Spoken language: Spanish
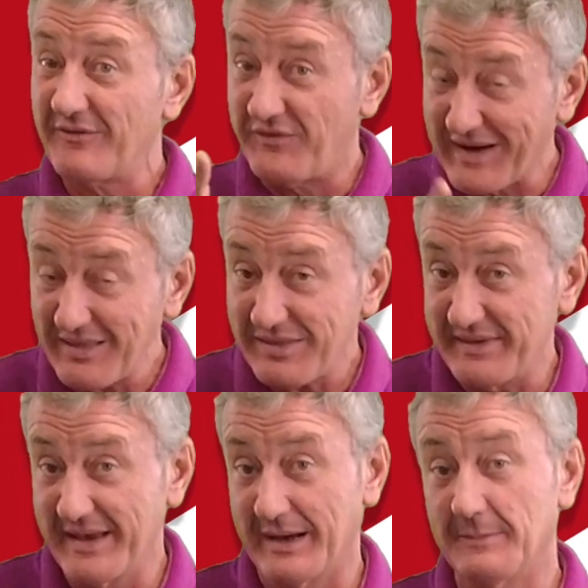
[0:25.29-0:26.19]

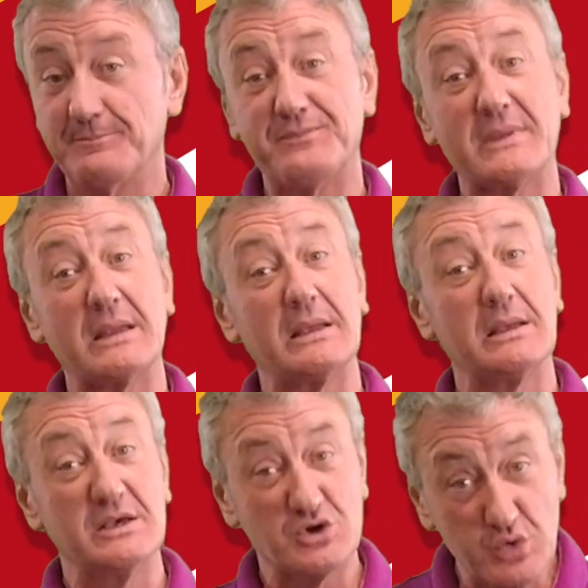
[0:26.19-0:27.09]
Francia
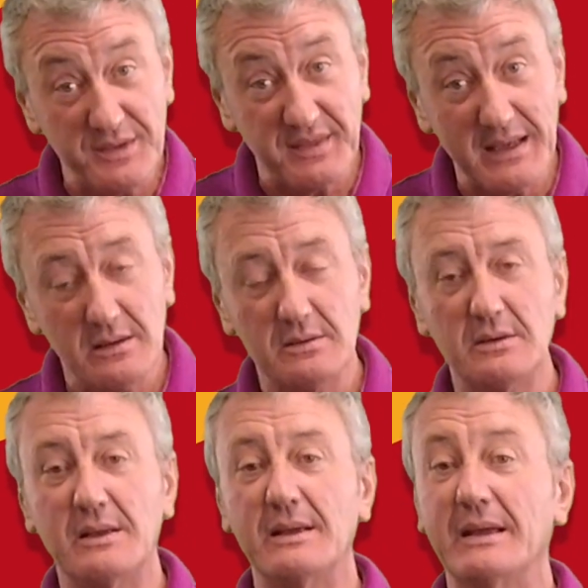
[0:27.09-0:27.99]
y Suiza
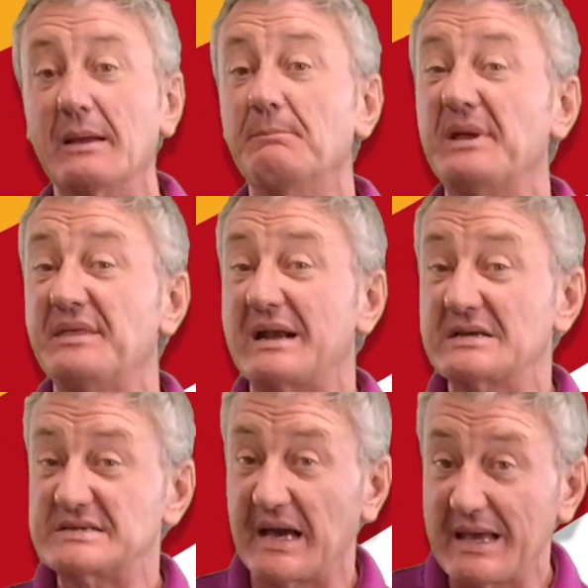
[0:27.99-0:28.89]
empiezan a
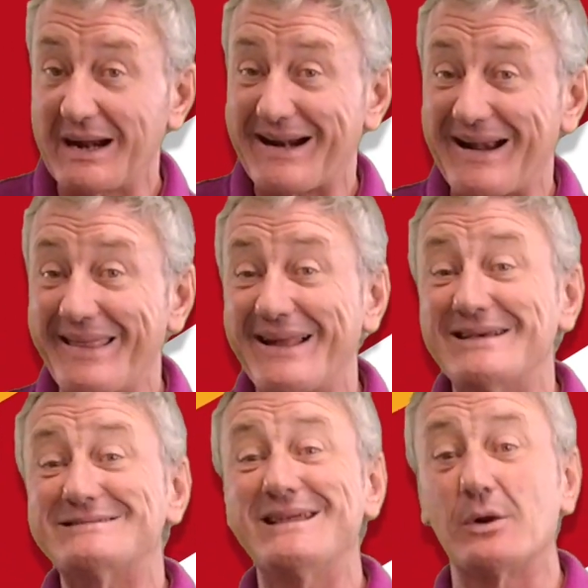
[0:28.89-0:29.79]
ensayar radares de